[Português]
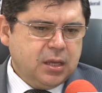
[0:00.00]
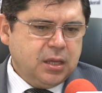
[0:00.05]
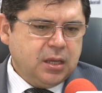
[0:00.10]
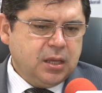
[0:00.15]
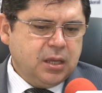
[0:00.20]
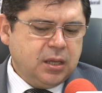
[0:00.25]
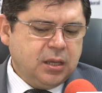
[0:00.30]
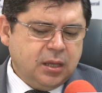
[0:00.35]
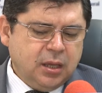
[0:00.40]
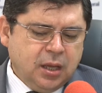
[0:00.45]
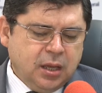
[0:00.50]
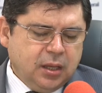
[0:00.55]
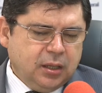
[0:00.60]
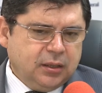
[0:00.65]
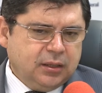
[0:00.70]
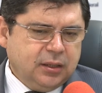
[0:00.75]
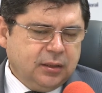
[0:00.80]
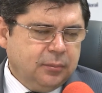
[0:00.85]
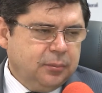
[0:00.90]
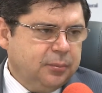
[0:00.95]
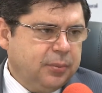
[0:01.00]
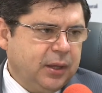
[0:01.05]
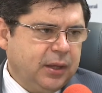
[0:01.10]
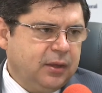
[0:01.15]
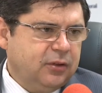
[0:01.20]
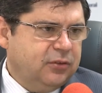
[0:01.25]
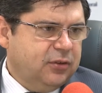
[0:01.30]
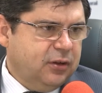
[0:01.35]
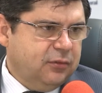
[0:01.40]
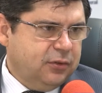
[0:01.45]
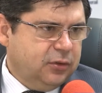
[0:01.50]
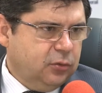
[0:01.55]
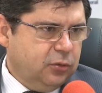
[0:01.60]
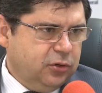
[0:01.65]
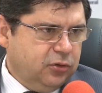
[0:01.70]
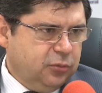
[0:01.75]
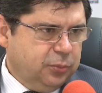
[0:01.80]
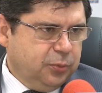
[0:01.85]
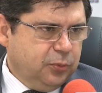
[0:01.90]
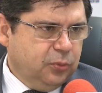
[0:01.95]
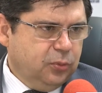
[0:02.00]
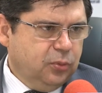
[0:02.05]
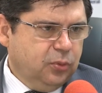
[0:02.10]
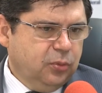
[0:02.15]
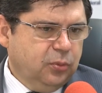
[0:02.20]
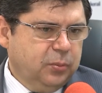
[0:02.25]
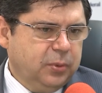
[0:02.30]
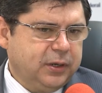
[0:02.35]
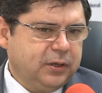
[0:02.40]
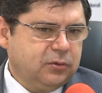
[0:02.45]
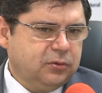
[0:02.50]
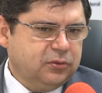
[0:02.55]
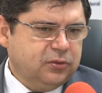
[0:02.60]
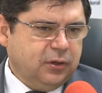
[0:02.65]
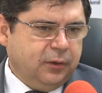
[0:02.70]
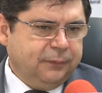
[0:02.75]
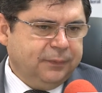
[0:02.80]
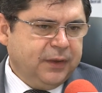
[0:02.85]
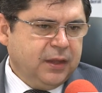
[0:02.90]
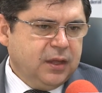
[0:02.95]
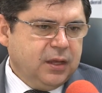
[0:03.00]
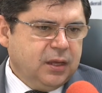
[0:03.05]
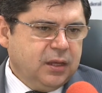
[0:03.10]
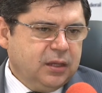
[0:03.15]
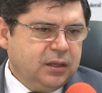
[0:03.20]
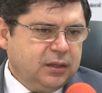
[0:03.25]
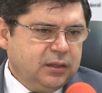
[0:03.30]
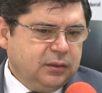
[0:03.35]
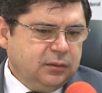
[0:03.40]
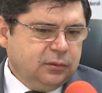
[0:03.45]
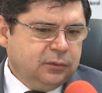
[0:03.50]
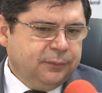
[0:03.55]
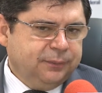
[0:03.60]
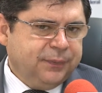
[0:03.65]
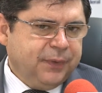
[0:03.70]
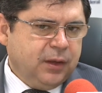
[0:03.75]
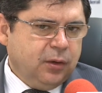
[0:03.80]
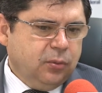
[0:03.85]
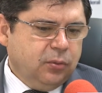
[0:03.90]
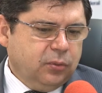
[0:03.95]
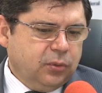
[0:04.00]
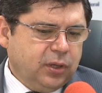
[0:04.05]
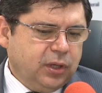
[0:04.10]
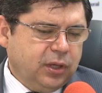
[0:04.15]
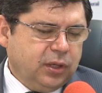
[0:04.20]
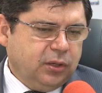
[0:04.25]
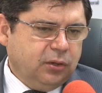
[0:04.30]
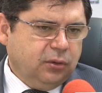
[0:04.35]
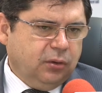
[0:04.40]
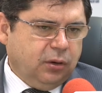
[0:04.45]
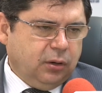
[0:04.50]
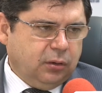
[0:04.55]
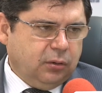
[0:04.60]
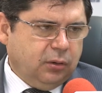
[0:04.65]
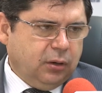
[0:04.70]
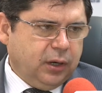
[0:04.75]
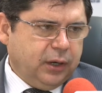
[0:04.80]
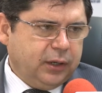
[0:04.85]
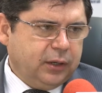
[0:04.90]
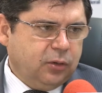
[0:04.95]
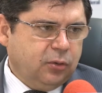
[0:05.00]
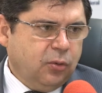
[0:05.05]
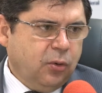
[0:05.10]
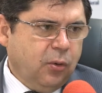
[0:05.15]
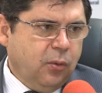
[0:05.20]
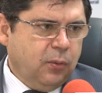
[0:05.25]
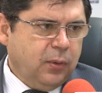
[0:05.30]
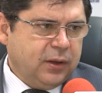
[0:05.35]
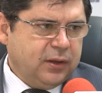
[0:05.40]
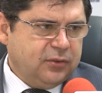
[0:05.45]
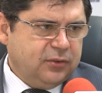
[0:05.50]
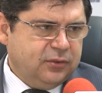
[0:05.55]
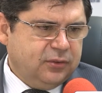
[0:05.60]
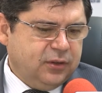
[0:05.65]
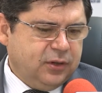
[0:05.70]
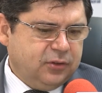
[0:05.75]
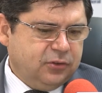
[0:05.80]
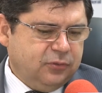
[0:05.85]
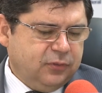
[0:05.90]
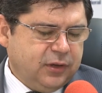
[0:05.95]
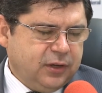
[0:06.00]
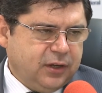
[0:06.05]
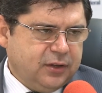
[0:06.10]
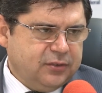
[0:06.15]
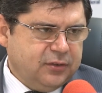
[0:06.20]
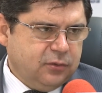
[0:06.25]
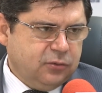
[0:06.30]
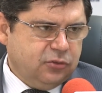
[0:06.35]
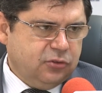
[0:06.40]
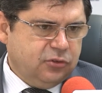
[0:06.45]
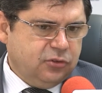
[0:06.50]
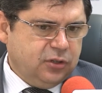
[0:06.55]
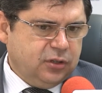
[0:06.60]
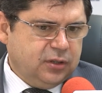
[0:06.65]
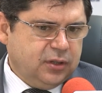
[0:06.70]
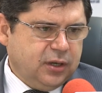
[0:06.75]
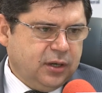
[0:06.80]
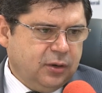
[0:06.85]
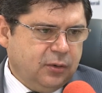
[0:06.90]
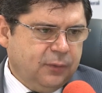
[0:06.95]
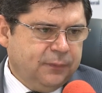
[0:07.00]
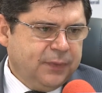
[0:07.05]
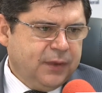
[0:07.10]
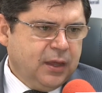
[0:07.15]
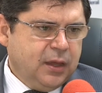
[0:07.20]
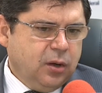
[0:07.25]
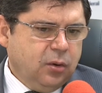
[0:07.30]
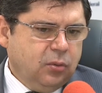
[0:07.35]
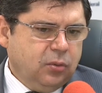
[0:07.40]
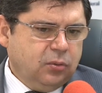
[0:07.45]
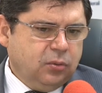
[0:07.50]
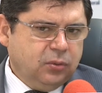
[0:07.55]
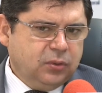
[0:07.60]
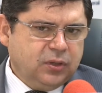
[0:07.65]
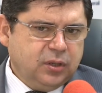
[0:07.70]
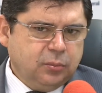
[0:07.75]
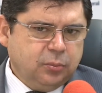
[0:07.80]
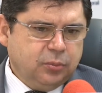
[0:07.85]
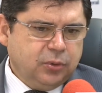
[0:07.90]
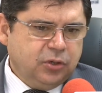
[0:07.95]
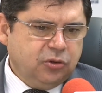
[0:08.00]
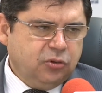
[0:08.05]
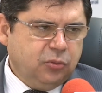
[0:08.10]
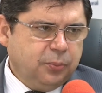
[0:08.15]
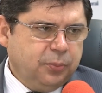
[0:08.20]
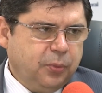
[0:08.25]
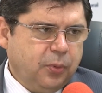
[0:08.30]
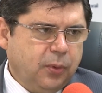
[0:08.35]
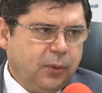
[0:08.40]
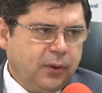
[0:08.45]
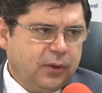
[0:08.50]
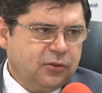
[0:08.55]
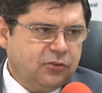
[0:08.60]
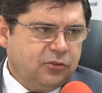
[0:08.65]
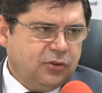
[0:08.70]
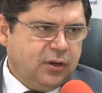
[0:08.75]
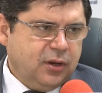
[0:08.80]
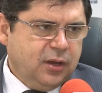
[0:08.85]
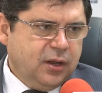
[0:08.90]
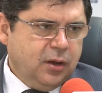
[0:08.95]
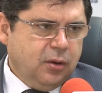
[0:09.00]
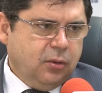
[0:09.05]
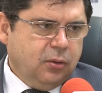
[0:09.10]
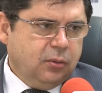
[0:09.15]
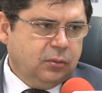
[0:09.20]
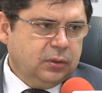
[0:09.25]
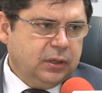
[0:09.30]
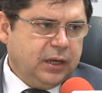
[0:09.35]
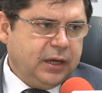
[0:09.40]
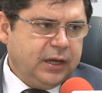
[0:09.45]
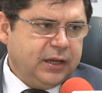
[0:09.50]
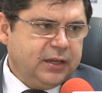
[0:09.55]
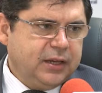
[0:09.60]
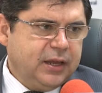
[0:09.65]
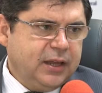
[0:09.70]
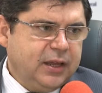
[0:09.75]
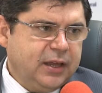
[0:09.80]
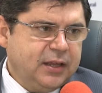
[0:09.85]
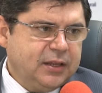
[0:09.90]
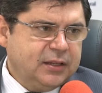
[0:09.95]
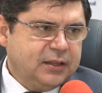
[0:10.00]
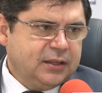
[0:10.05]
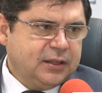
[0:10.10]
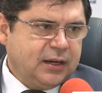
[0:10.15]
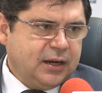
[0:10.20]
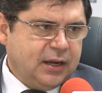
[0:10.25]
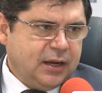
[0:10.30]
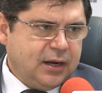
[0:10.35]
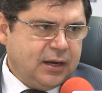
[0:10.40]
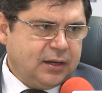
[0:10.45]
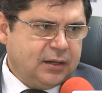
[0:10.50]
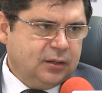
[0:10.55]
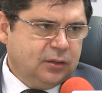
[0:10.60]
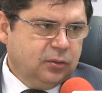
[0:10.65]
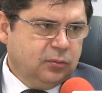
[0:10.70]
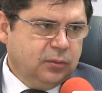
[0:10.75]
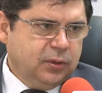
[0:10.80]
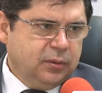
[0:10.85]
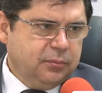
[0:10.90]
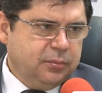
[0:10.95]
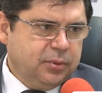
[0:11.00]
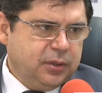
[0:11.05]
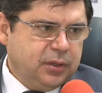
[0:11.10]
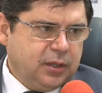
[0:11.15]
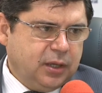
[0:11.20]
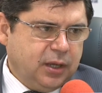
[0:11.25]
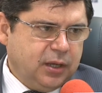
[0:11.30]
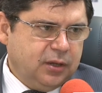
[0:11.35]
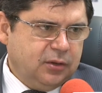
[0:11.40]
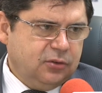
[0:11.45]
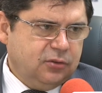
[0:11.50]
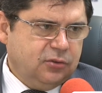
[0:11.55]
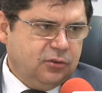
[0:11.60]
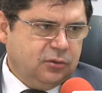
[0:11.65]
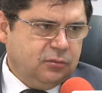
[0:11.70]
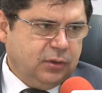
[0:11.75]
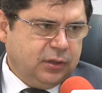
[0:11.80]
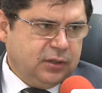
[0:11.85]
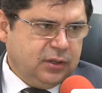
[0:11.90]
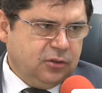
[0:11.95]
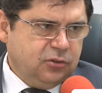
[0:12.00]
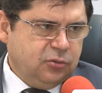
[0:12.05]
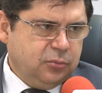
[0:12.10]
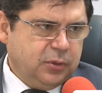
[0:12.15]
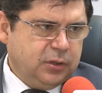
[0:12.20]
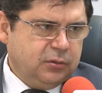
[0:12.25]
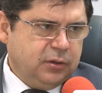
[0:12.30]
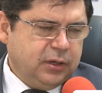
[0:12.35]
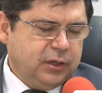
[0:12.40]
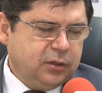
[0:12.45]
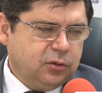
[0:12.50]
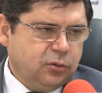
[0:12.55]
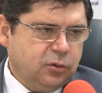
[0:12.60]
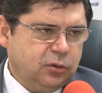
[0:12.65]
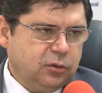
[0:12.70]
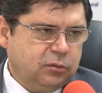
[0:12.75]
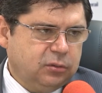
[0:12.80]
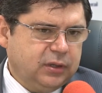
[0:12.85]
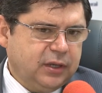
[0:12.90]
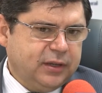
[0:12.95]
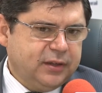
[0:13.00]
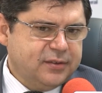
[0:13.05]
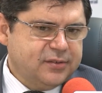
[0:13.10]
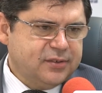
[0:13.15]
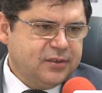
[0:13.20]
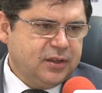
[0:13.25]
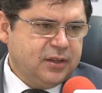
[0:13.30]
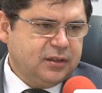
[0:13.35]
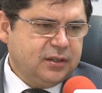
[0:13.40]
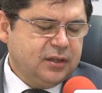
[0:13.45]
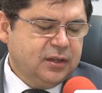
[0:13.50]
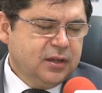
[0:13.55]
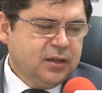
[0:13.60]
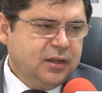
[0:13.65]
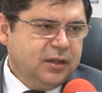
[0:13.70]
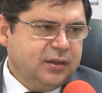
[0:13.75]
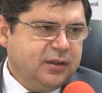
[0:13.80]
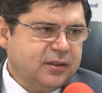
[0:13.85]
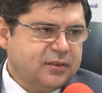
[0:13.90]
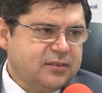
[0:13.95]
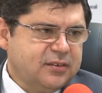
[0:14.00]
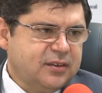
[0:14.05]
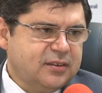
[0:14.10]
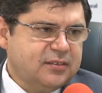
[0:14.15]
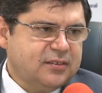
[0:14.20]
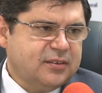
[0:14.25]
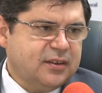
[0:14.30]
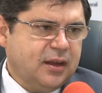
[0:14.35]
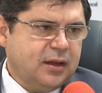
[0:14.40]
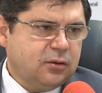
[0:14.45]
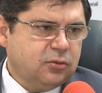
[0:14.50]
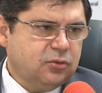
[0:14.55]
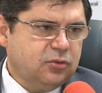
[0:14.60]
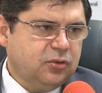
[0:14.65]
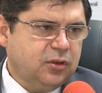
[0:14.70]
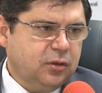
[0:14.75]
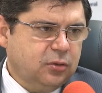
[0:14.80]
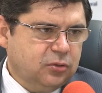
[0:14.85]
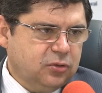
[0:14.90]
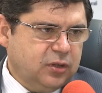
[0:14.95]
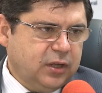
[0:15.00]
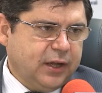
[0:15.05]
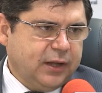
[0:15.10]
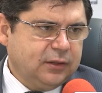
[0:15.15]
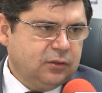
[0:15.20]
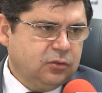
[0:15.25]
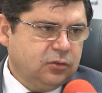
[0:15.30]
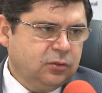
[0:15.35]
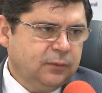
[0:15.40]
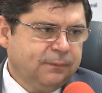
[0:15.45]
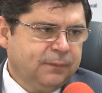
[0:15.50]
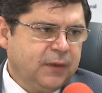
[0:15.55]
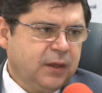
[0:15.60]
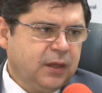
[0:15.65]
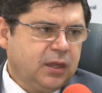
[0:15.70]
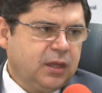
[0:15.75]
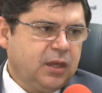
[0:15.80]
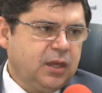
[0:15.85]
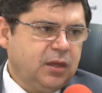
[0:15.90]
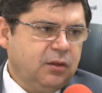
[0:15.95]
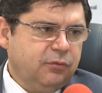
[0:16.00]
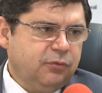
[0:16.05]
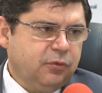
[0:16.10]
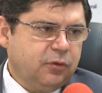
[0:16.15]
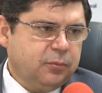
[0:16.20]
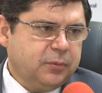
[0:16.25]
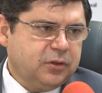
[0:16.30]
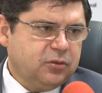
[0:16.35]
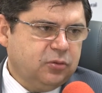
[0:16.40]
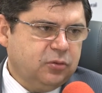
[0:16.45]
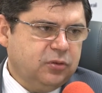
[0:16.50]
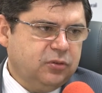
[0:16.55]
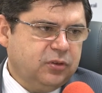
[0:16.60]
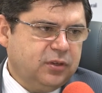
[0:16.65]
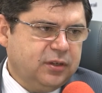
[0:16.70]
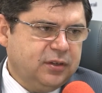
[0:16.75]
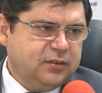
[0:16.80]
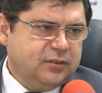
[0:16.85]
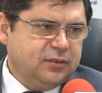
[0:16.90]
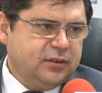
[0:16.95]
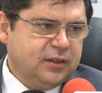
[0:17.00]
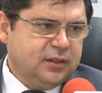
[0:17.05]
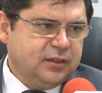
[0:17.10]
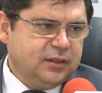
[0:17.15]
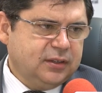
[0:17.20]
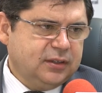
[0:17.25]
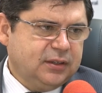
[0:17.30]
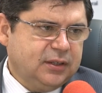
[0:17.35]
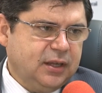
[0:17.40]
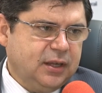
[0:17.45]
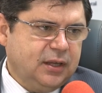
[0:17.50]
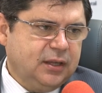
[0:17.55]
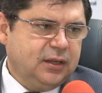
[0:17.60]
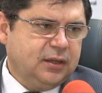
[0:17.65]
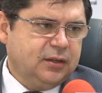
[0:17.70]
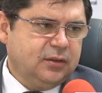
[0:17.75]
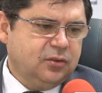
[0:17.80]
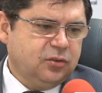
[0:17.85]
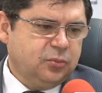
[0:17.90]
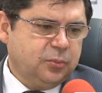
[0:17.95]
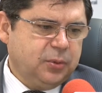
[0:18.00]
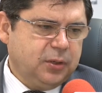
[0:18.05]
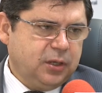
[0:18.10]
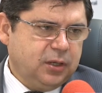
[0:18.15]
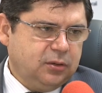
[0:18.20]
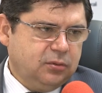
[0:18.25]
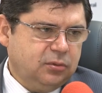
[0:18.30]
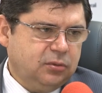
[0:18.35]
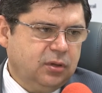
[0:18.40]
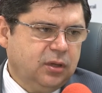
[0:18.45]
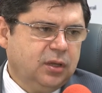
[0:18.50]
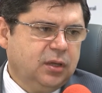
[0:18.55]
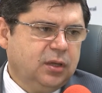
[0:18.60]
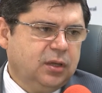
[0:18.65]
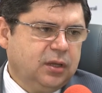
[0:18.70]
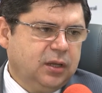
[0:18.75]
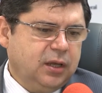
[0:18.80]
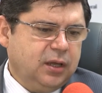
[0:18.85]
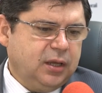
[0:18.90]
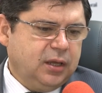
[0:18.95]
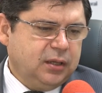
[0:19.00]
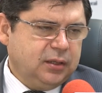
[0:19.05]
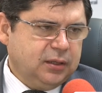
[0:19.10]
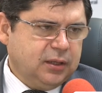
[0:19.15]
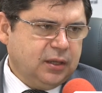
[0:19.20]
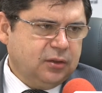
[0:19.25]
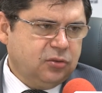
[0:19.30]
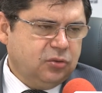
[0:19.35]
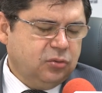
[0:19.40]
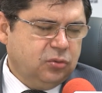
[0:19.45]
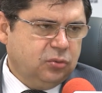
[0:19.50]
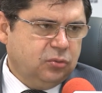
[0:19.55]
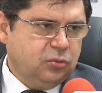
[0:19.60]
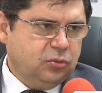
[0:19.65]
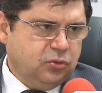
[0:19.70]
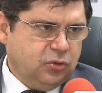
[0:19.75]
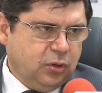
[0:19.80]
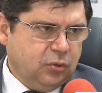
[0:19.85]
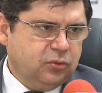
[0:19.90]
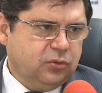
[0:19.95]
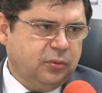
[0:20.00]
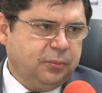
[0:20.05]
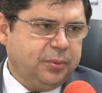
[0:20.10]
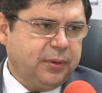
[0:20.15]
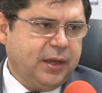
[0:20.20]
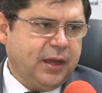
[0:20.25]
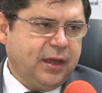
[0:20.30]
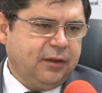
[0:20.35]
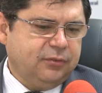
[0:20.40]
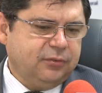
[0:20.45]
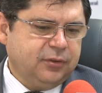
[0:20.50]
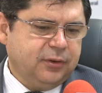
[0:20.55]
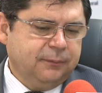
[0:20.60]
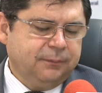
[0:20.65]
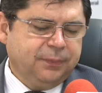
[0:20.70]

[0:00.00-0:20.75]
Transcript: e também servidores públicos. Tal. Então, o que, que ocorre? Com a certificação digital, o contribuinte pode online, entrar no ambiente do atendimento eletrônico da Receita e acessar os seus dados. Que informações a Receita tem a respeito é, da, do seu CPF?